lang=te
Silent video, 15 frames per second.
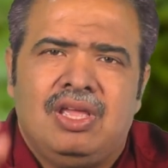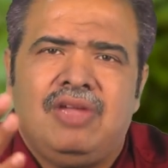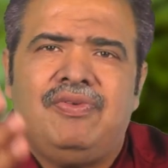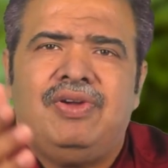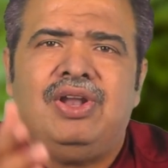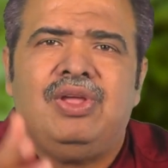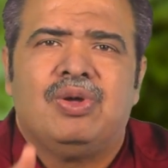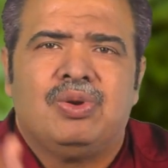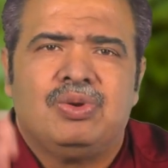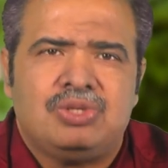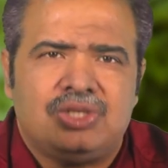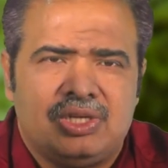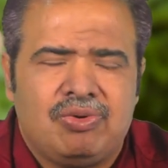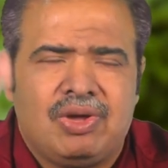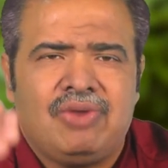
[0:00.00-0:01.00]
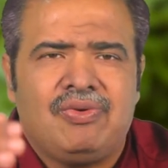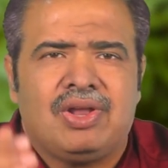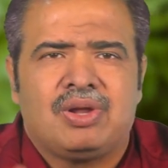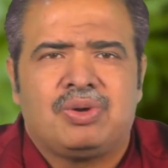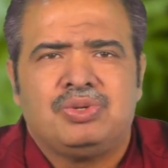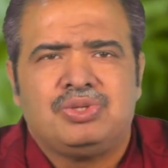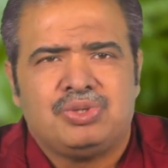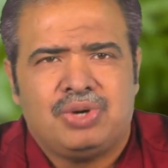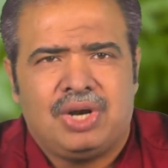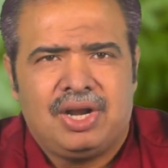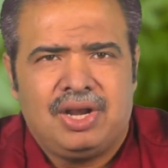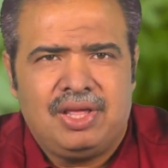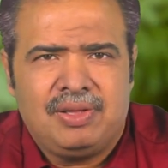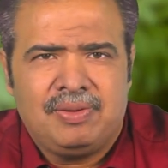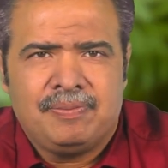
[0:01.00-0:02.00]
ఈ వీడియోను చివరి వరకు
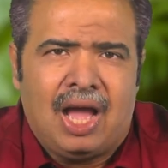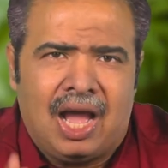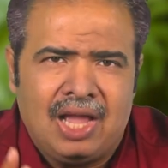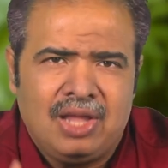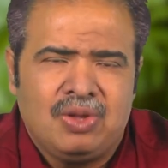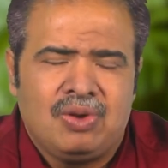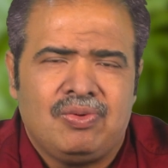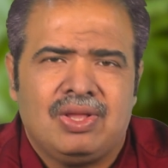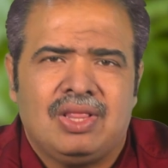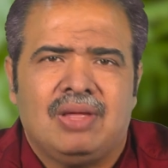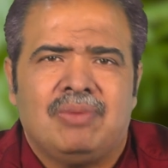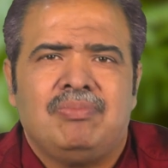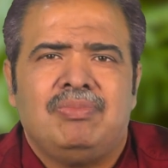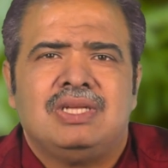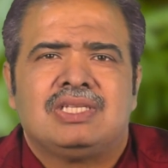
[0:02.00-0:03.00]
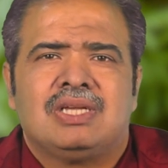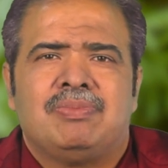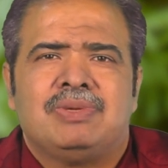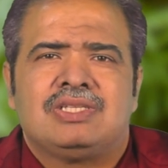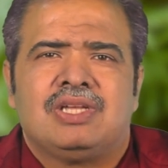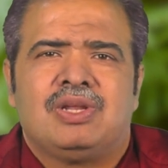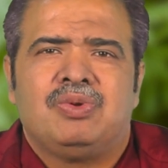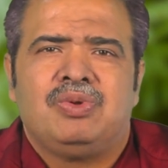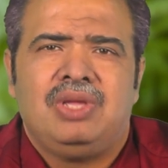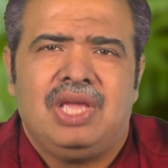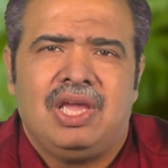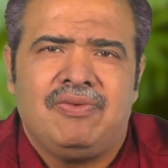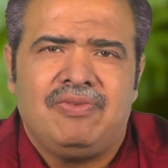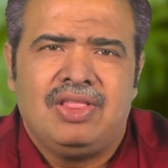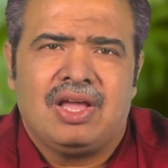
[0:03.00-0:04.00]
చూడండి ఆయుర్వేదం మీ సమస్యను
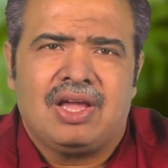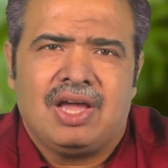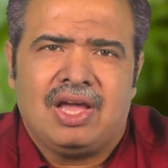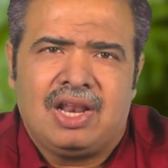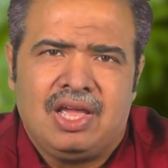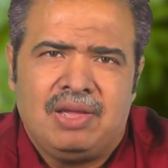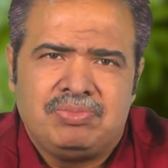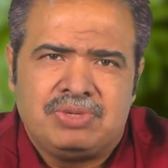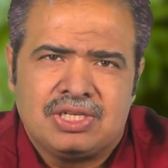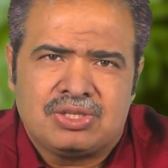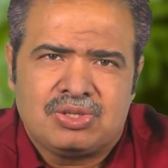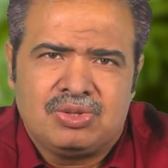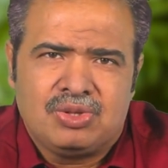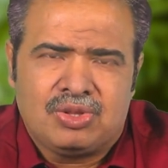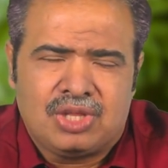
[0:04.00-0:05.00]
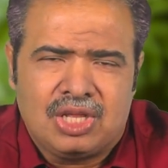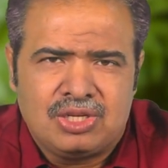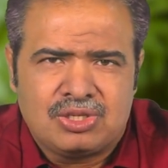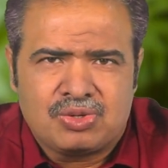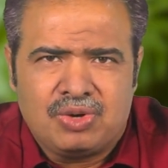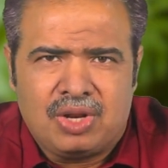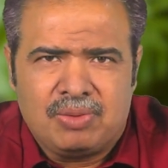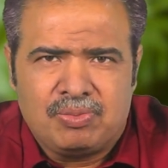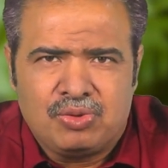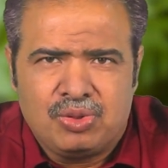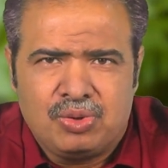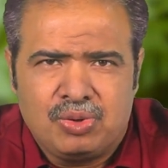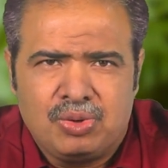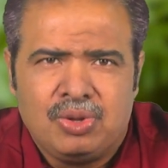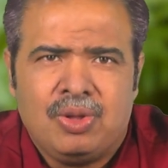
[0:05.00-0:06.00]
ఏ విధంగా నయం చేస్తుందో తెలుసుకునే
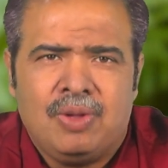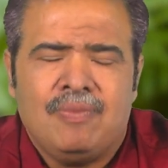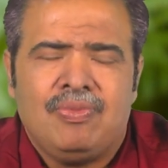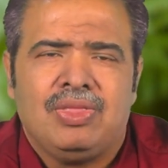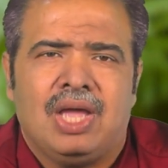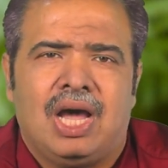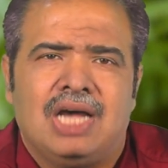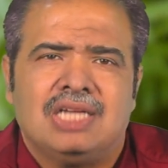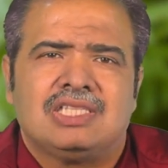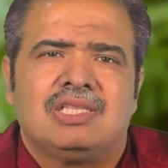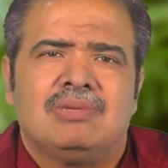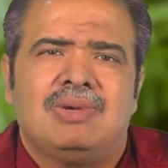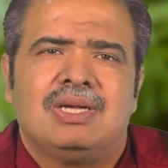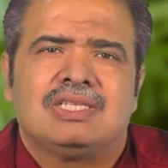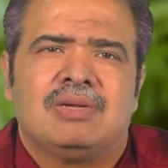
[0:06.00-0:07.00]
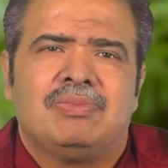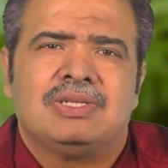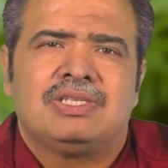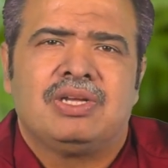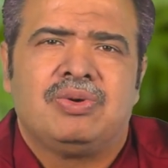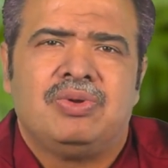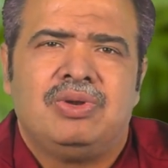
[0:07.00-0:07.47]
ముందు ఆస్తమా సమస్య